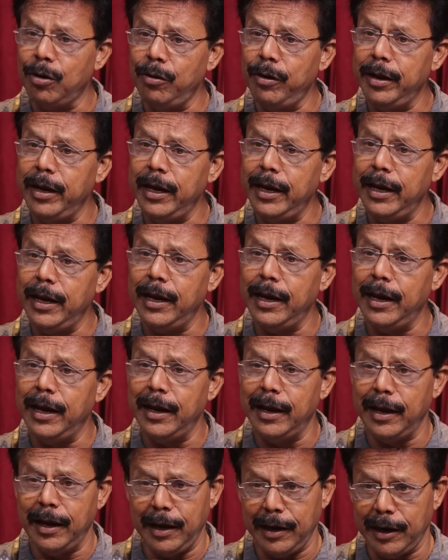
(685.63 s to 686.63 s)
ரவுடி
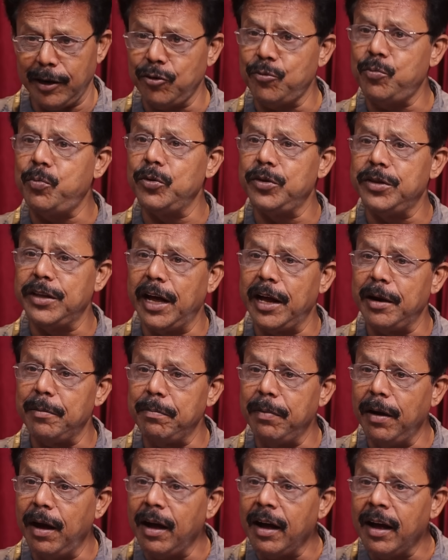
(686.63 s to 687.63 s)
ரஜ்புத்தாக
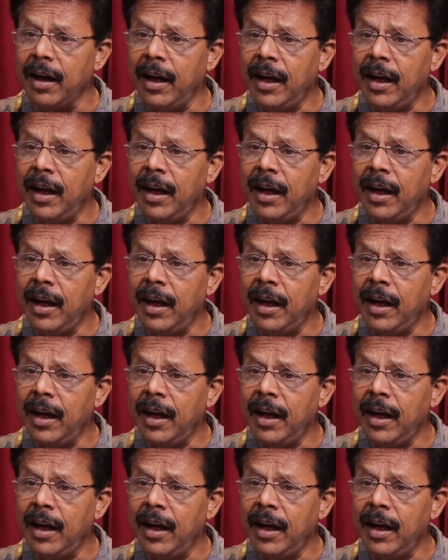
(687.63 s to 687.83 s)
இருப்பான்